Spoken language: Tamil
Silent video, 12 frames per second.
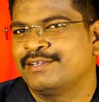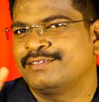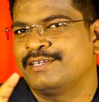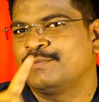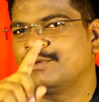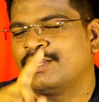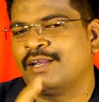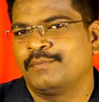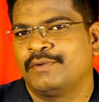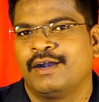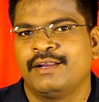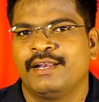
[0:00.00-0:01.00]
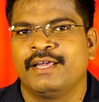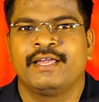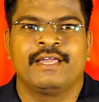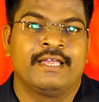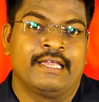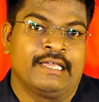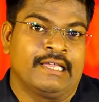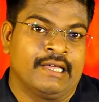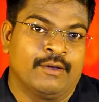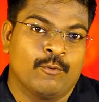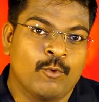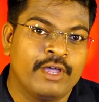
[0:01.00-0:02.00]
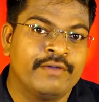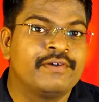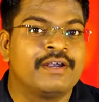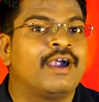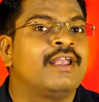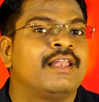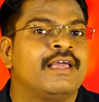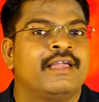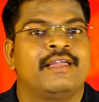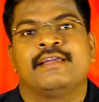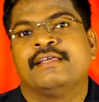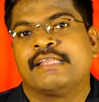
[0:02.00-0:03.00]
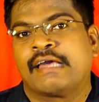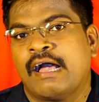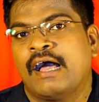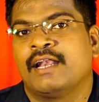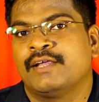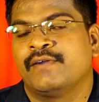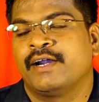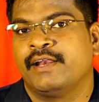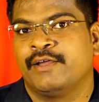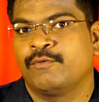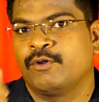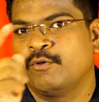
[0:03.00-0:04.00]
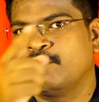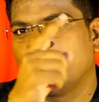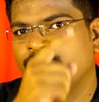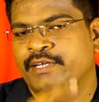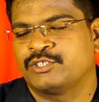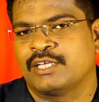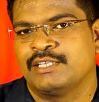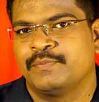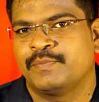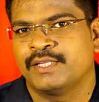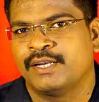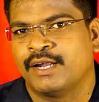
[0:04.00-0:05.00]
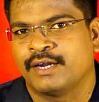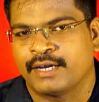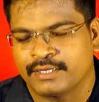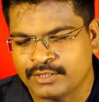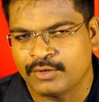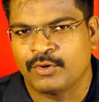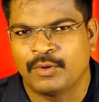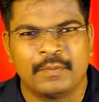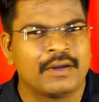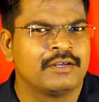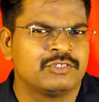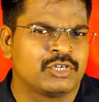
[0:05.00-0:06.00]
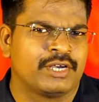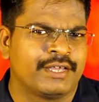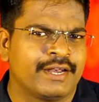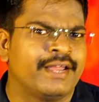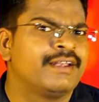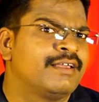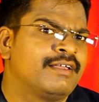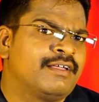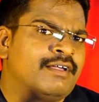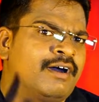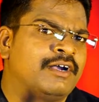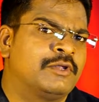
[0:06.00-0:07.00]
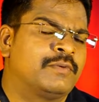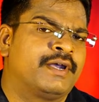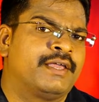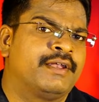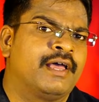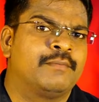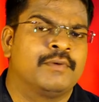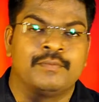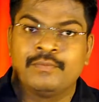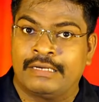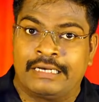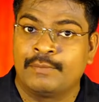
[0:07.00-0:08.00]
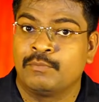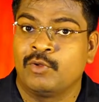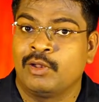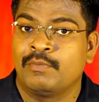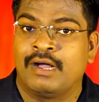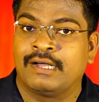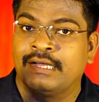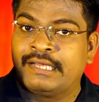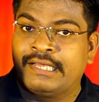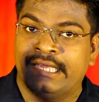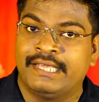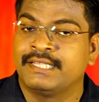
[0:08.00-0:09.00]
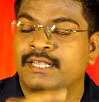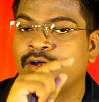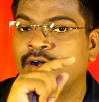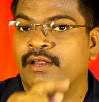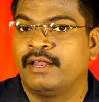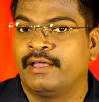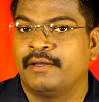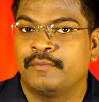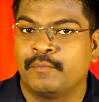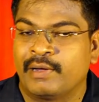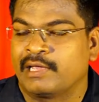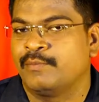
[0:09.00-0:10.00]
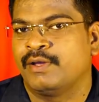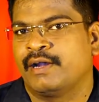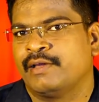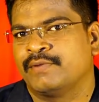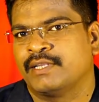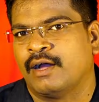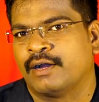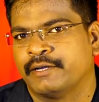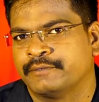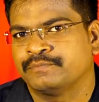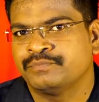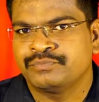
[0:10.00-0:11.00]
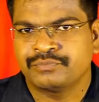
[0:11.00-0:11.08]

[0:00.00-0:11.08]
மாதத்தின் முதலாம் நாளிலே ஓய்வு நாளிலே இந்த காலை வேளையிலே உங்கள் ஒவ்வொருவரை சந்திப்பது நான் கர்த்தருக்குள் மகிழ்ச்சி அடைகிறேன் ஆண்டவருடைய நாமம் நம் மூலமாக இந்த நாளிலே மகிமை அடைவதாக